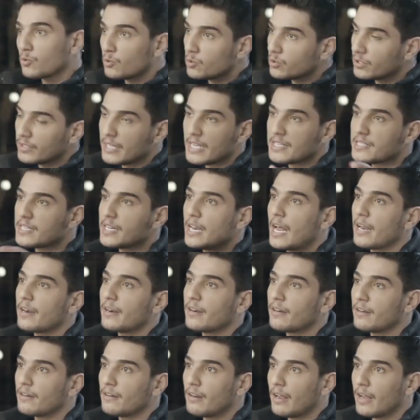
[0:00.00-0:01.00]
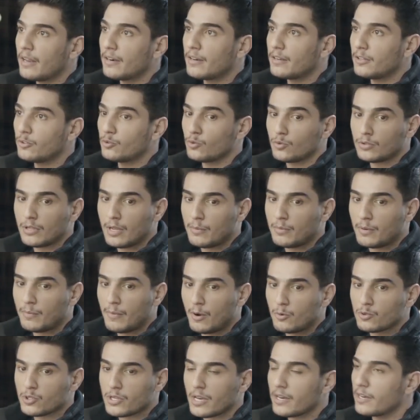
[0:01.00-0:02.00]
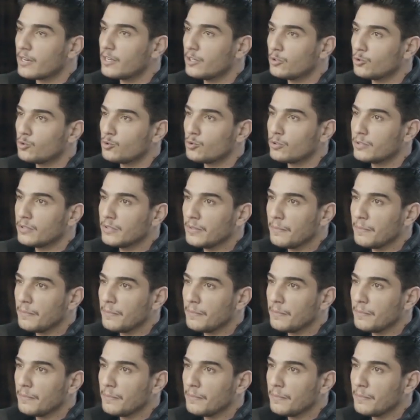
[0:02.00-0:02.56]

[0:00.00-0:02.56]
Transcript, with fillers: وكنت نازل على الحدود قبل ما أوصل الحدود